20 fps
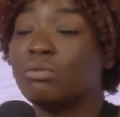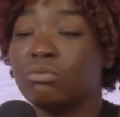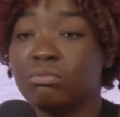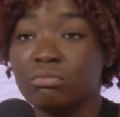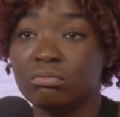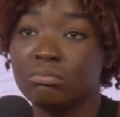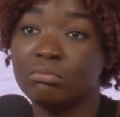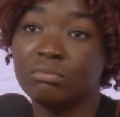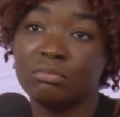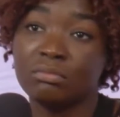
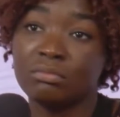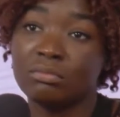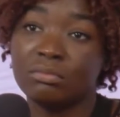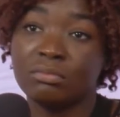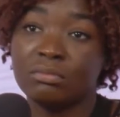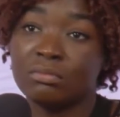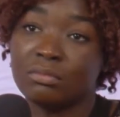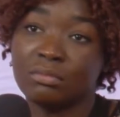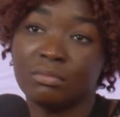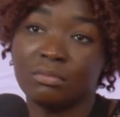tout,
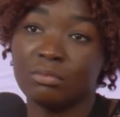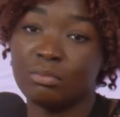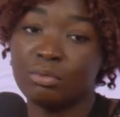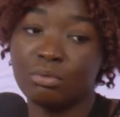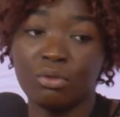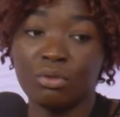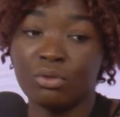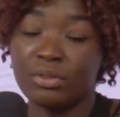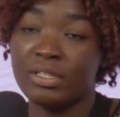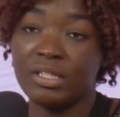
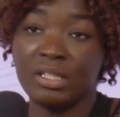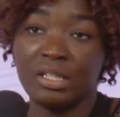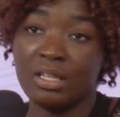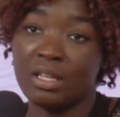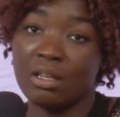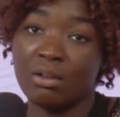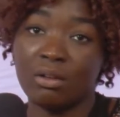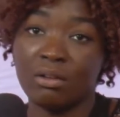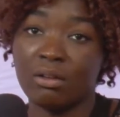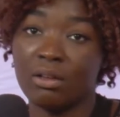pour
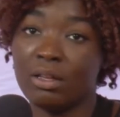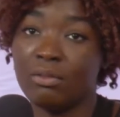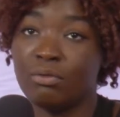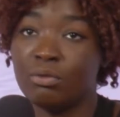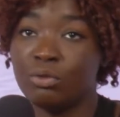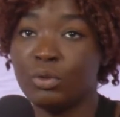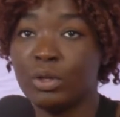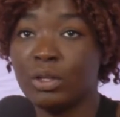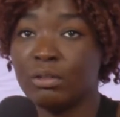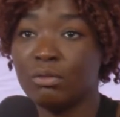aussi euh,
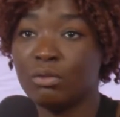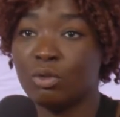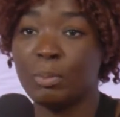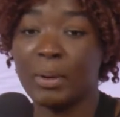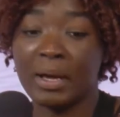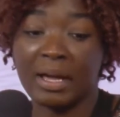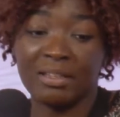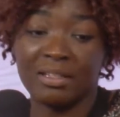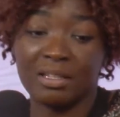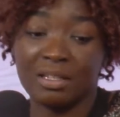évoluer, ne
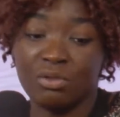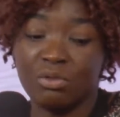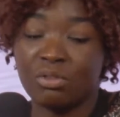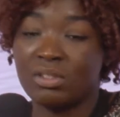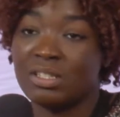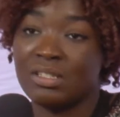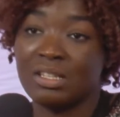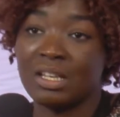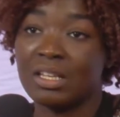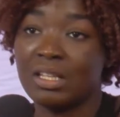pas rester
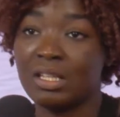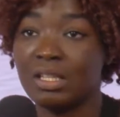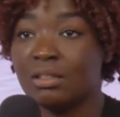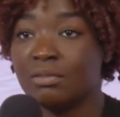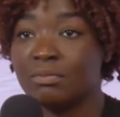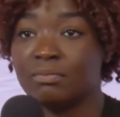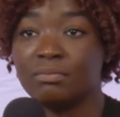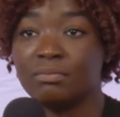sur ses acquis.